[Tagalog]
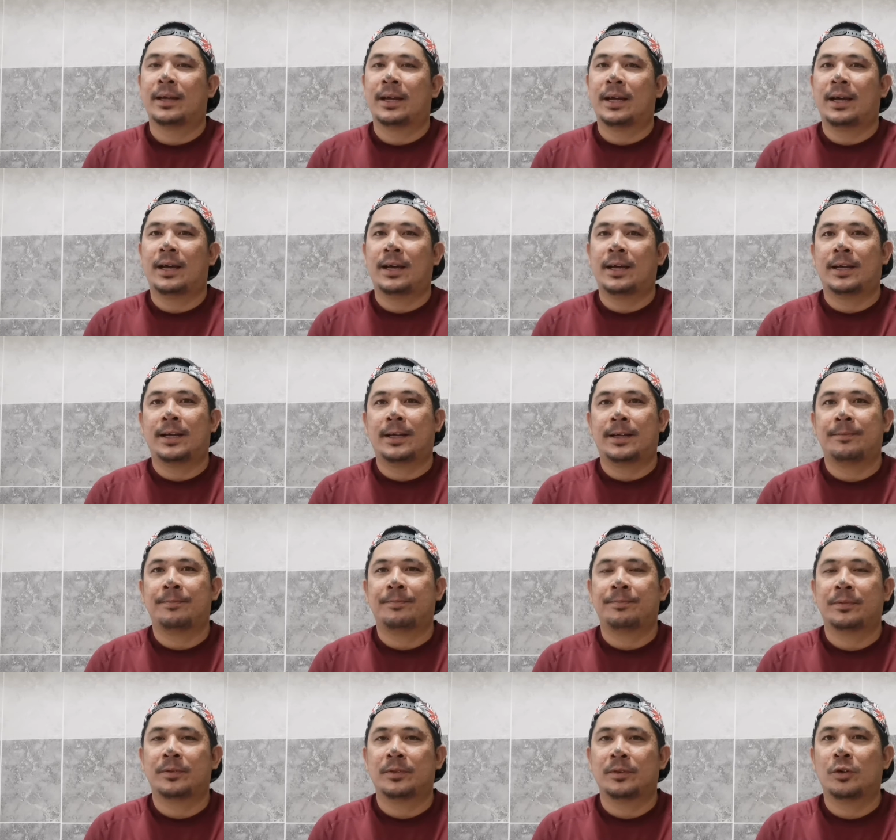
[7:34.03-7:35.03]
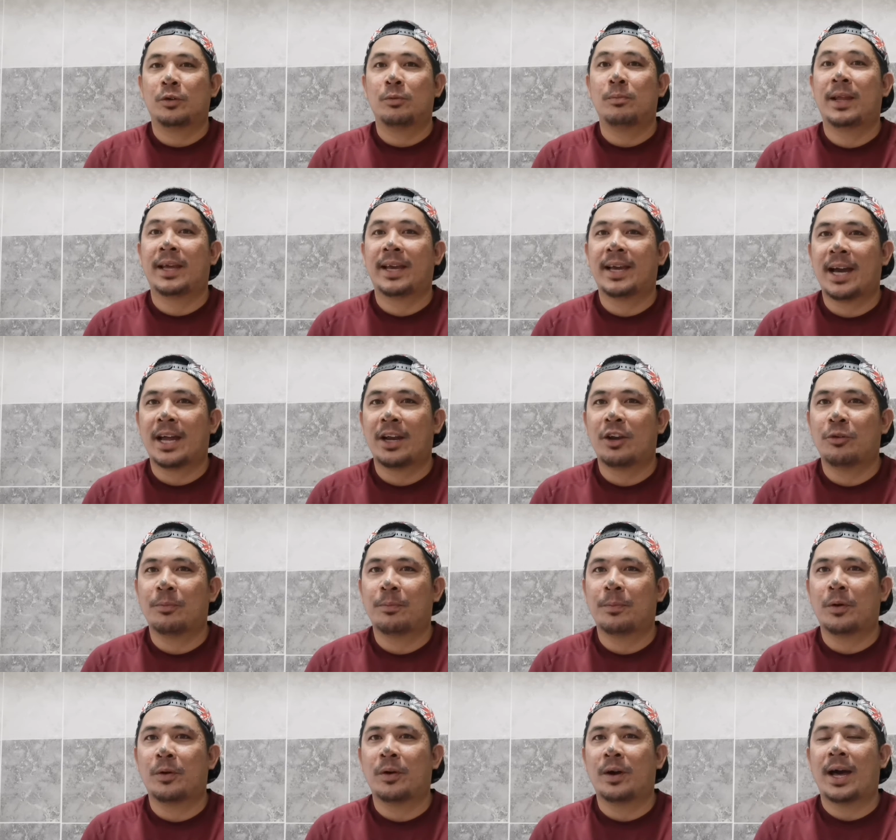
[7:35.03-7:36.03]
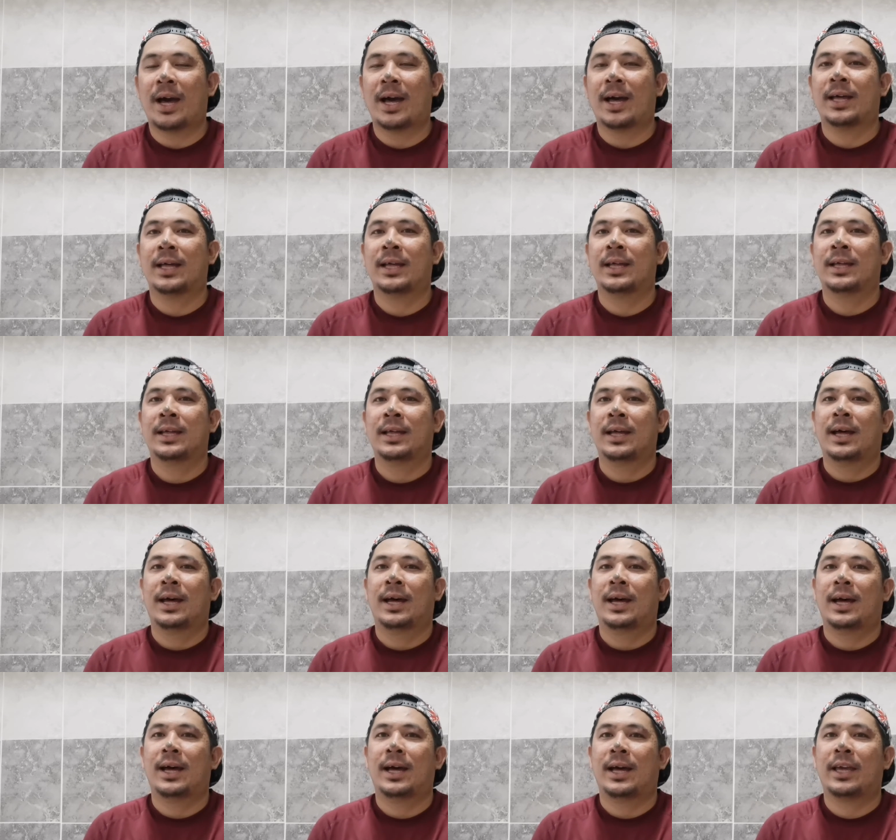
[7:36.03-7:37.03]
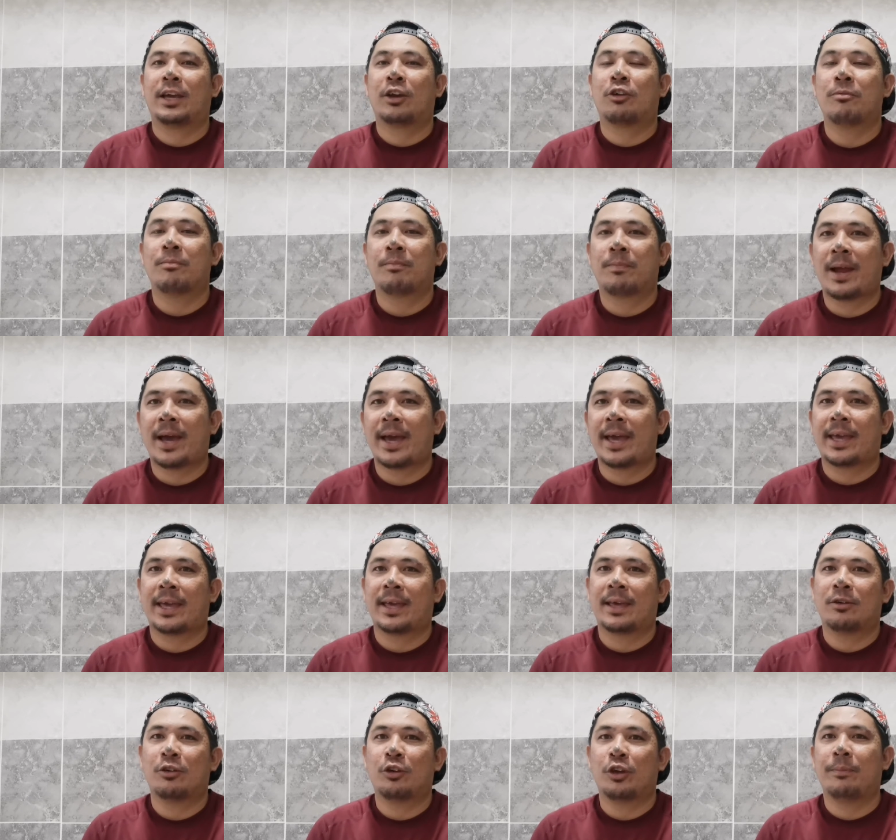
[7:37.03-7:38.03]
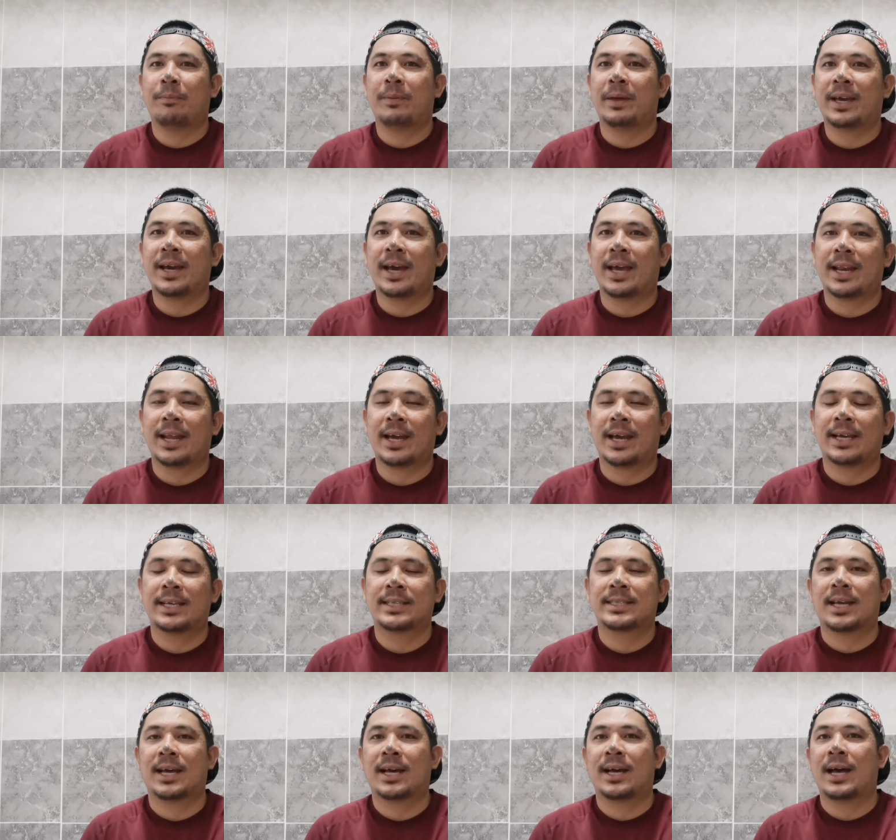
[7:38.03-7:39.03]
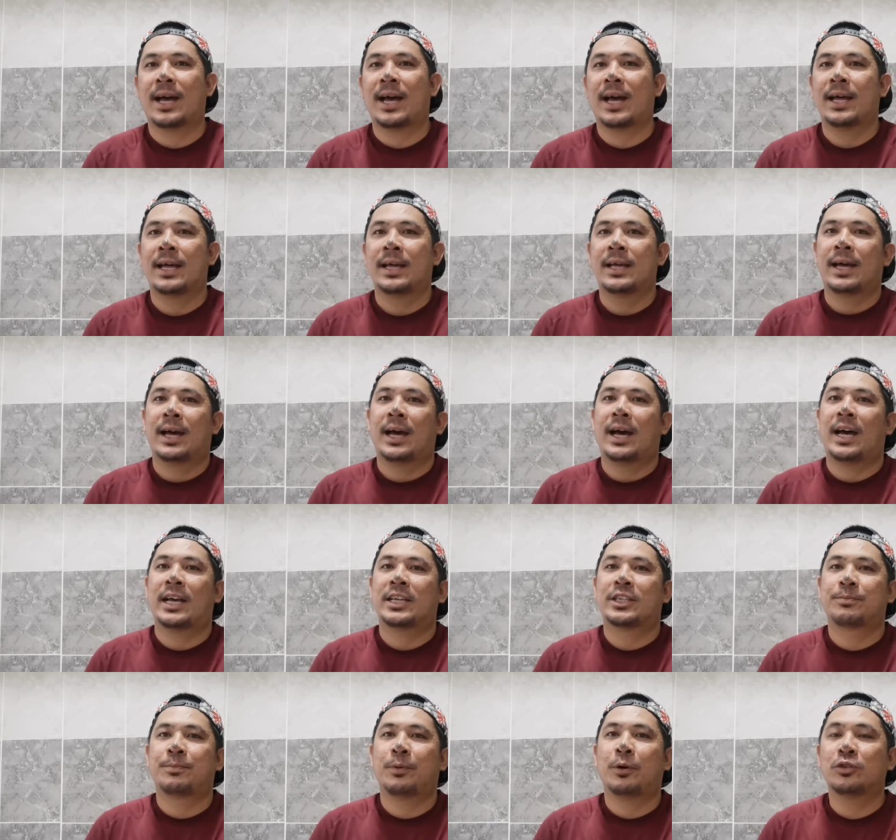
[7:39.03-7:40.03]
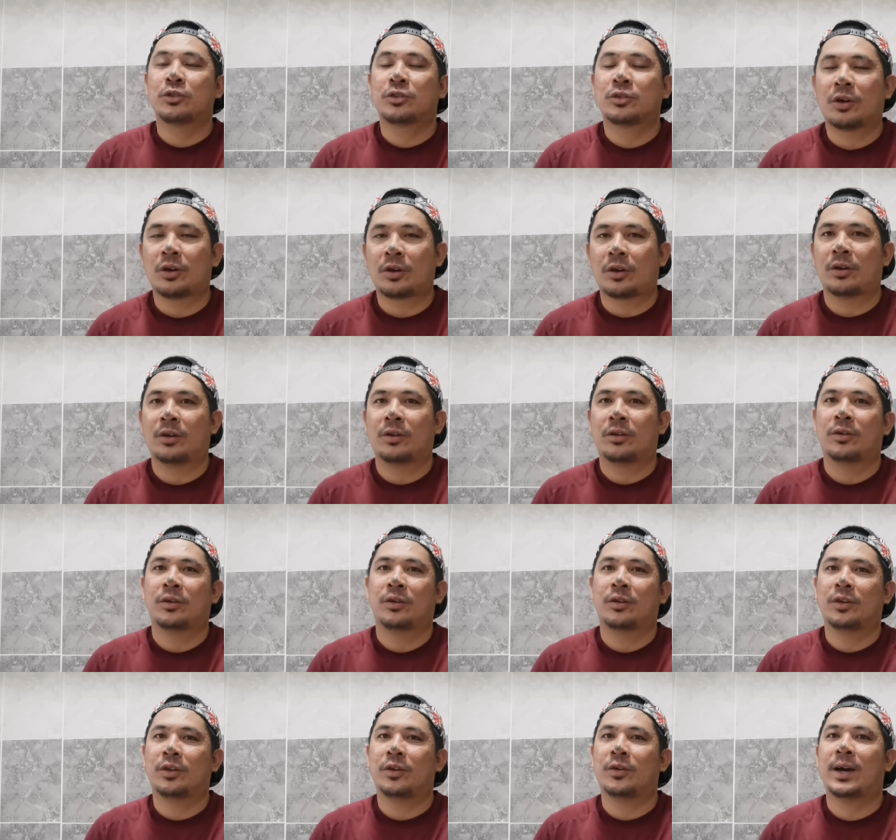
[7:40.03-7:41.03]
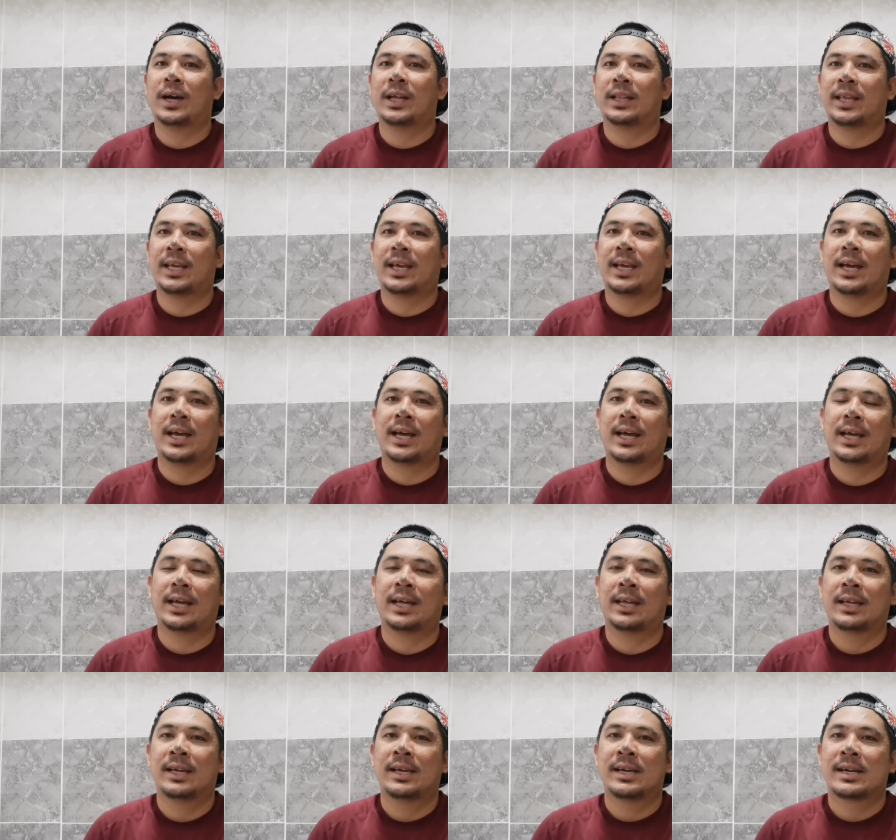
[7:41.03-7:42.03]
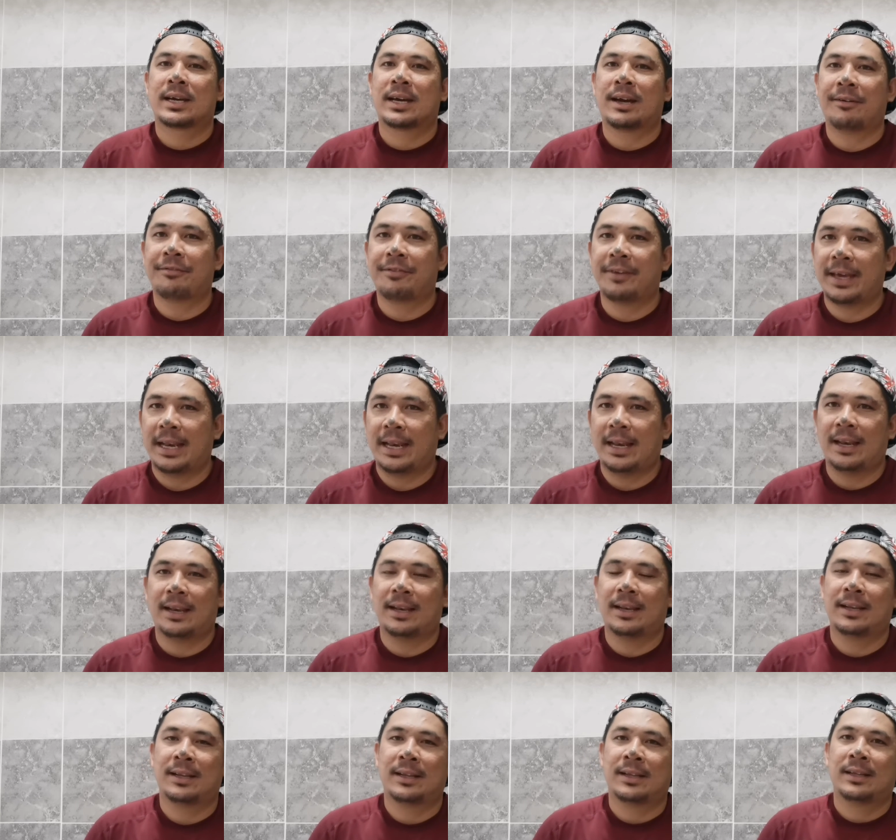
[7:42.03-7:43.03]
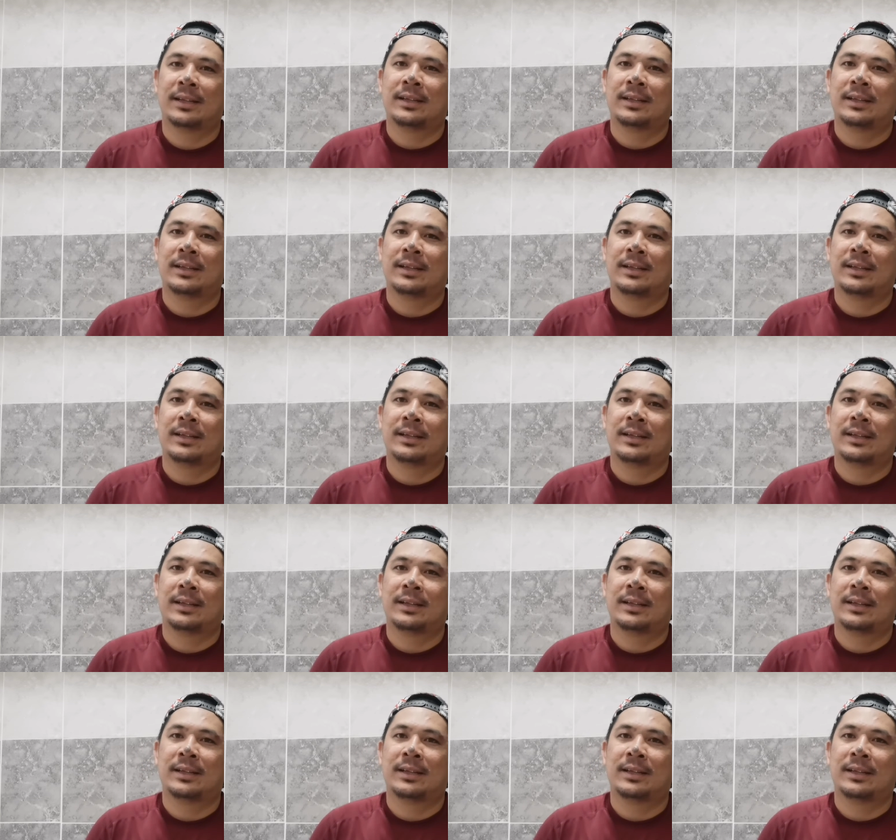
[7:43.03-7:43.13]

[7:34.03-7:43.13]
uh, obligado pong uh, uh, i-comply o ibigay ng isang uh, sponsor o yung ating uh, kafil